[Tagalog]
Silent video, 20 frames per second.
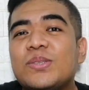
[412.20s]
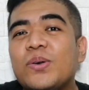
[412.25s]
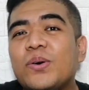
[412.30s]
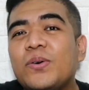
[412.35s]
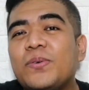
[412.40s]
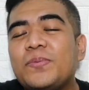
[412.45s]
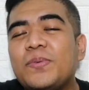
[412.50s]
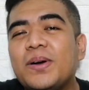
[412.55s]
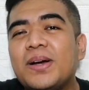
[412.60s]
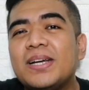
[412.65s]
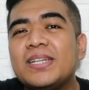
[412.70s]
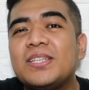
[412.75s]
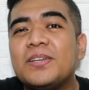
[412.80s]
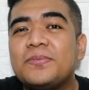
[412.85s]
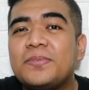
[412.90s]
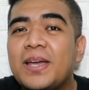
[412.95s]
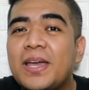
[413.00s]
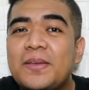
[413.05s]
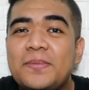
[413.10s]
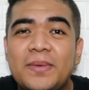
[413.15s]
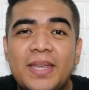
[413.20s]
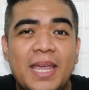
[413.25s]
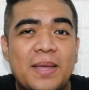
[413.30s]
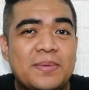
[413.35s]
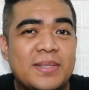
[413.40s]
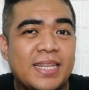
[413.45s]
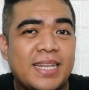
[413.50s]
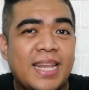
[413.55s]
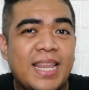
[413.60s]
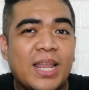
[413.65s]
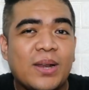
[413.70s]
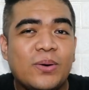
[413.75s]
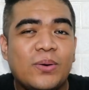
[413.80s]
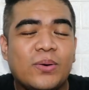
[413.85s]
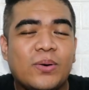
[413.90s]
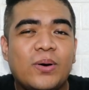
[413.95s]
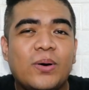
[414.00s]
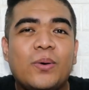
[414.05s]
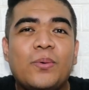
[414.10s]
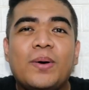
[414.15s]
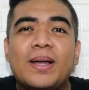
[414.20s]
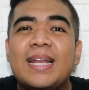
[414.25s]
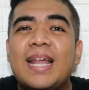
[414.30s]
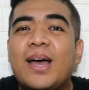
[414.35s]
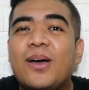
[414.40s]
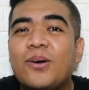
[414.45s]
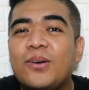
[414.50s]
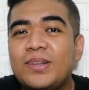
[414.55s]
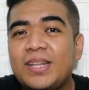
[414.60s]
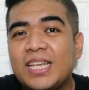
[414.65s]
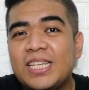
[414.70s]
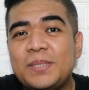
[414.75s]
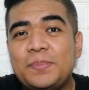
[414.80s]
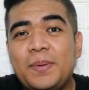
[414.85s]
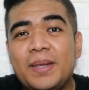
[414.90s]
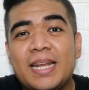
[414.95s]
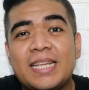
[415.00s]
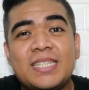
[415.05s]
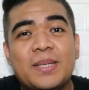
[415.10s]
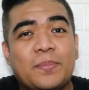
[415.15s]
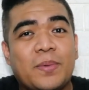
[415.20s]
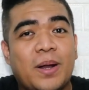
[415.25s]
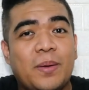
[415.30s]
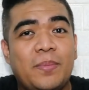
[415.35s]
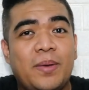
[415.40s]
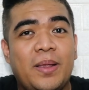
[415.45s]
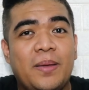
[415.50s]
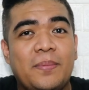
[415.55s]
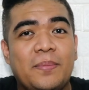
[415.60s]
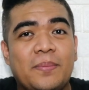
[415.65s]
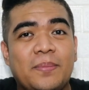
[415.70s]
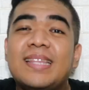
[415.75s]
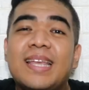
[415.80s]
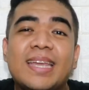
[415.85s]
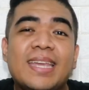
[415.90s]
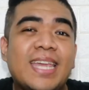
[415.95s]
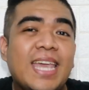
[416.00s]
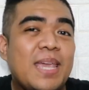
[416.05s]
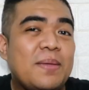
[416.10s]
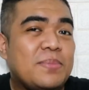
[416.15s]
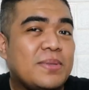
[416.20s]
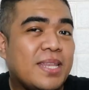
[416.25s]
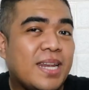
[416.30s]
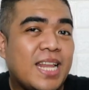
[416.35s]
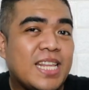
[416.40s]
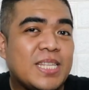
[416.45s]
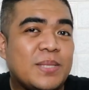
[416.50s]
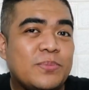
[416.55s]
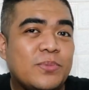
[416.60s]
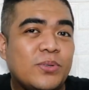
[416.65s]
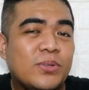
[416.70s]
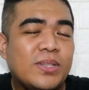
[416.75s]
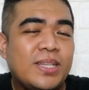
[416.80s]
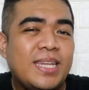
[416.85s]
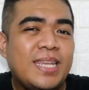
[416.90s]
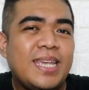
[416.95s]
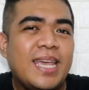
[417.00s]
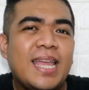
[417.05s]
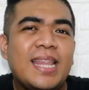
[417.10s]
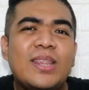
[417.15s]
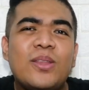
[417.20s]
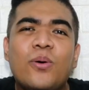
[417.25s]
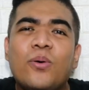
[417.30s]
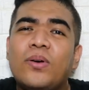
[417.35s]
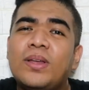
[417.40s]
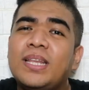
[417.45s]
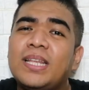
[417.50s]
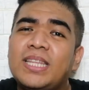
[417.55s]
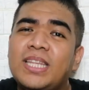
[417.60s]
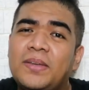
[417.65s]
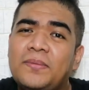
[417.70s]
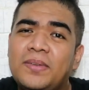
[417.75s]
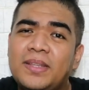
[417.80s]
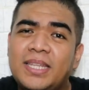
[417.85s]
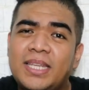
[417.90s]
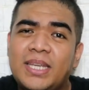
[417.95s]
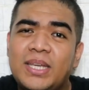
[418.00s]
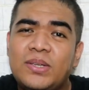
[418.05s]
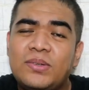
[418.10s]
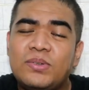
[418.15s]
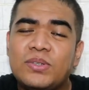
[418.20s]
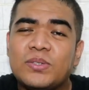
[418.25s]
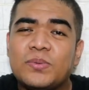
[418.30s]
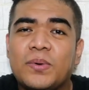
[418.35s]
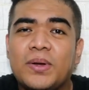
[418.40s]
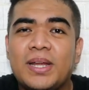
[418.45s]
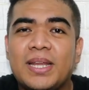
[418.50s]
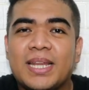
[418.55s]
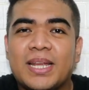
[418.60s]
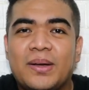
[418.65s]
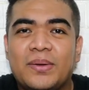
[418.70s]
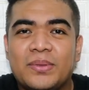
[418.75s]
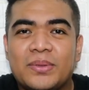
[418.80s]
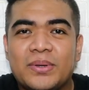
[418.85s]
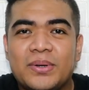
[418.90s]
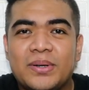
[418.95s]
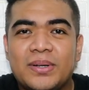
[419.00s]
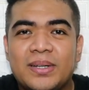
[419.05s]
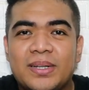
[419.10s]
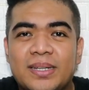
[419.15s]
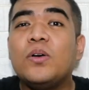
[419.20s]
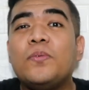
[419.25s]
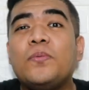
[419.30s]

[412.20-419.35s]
So far sa 5 games na nilaro ko, wala akong na-experience na problem. The games ran smoothly and no connectivity issues were encountered.